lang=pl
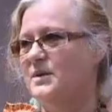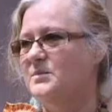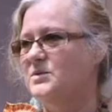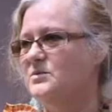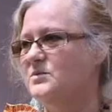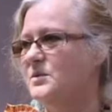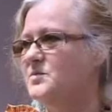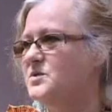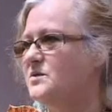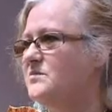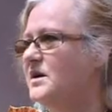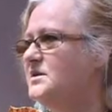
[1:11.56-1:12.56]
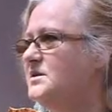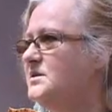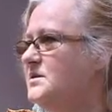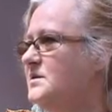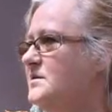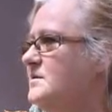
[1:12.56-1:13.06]
Mamy tutaj
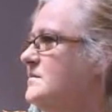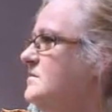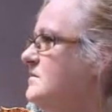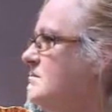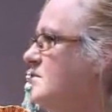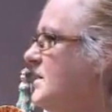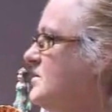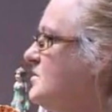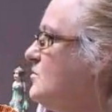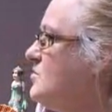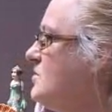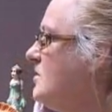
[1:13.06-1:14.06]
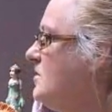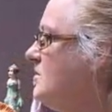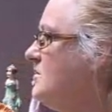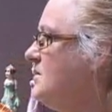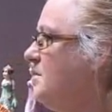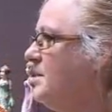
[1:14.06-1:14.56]
przykłady bardzo
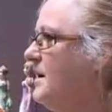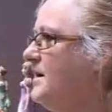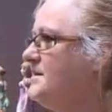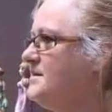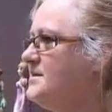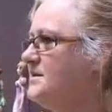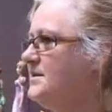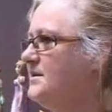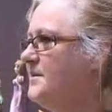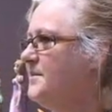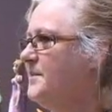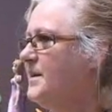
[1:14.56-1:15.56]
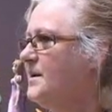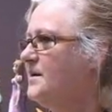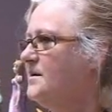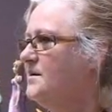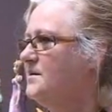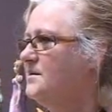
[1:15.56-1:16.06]
różnorodnych prac,
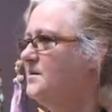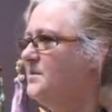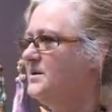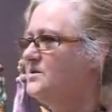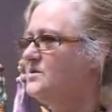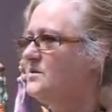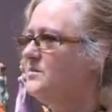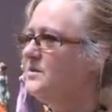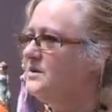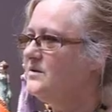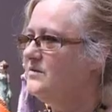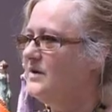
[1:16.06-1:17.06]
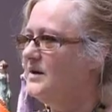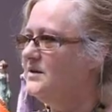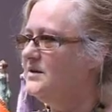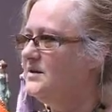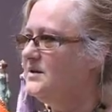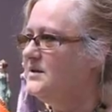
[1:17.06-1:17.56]
bardzo
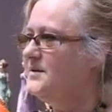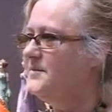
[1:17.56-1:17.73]
skomplikowanych,